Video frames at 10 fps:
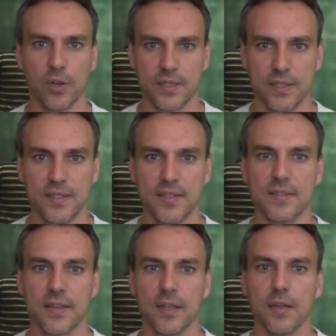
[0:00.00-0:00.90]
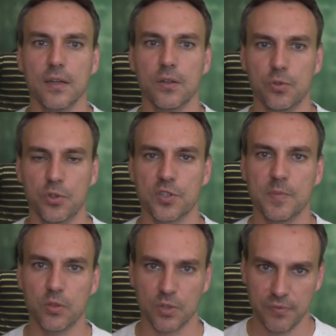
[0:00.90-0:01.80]
qu'il leur était nécessaire de
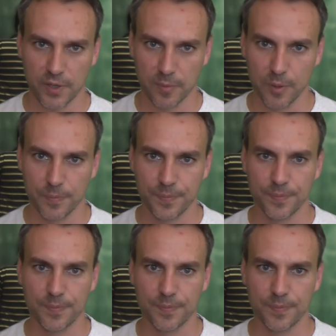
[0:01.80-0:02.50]
transmettre différemment.